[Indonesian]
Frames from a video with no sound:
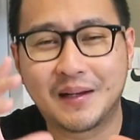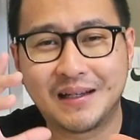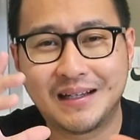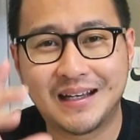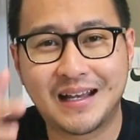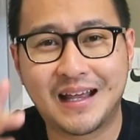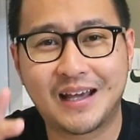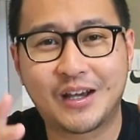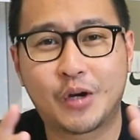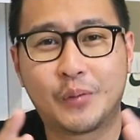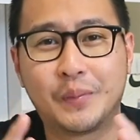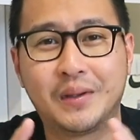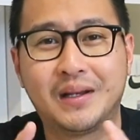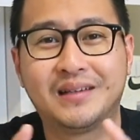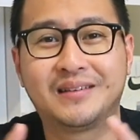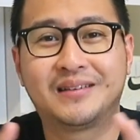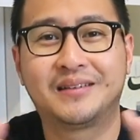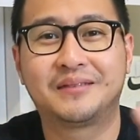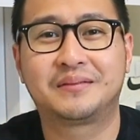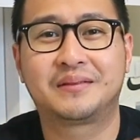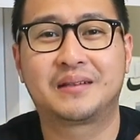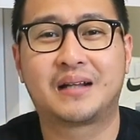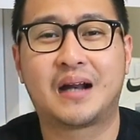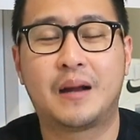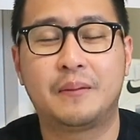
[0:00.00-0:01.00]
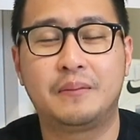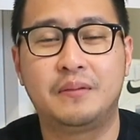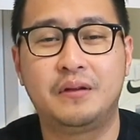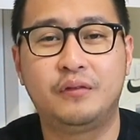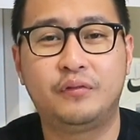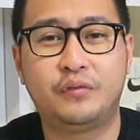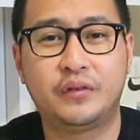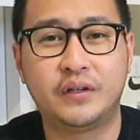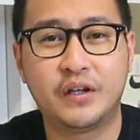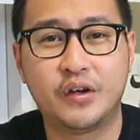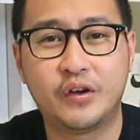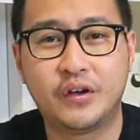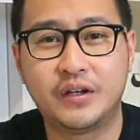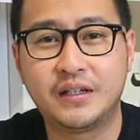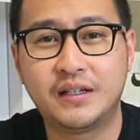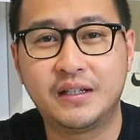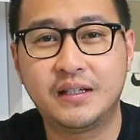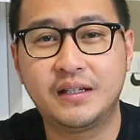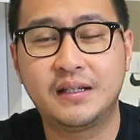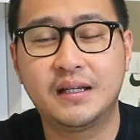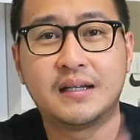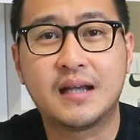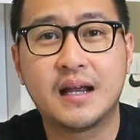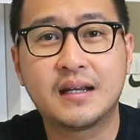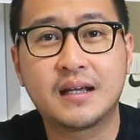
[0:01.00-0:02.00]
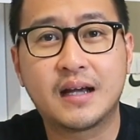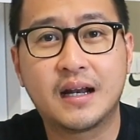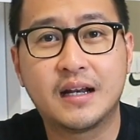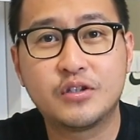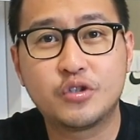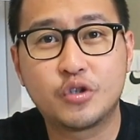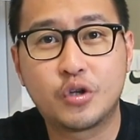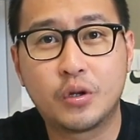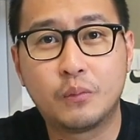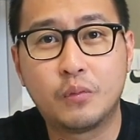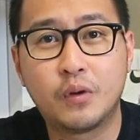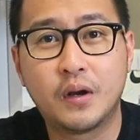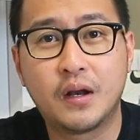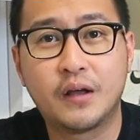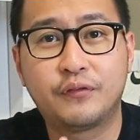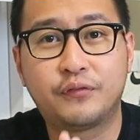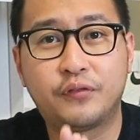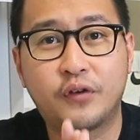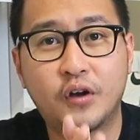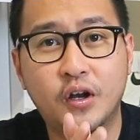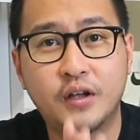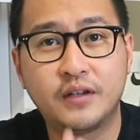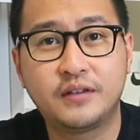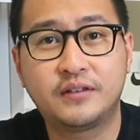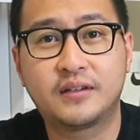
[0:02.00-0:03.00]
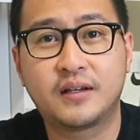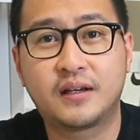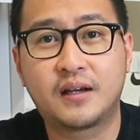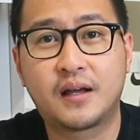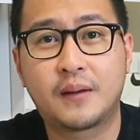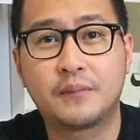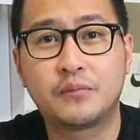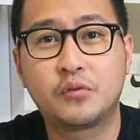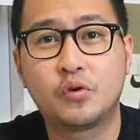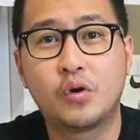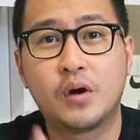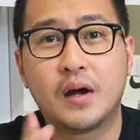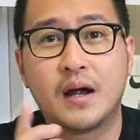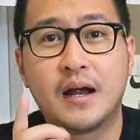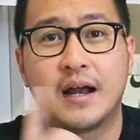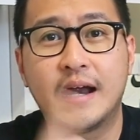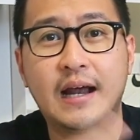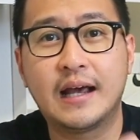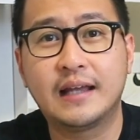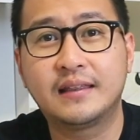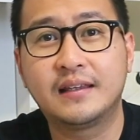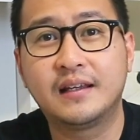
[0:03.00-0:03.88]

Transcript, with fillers: lupa di like, comment, dan subscribe di video ini dan kalian juga boleh follow Instagram gua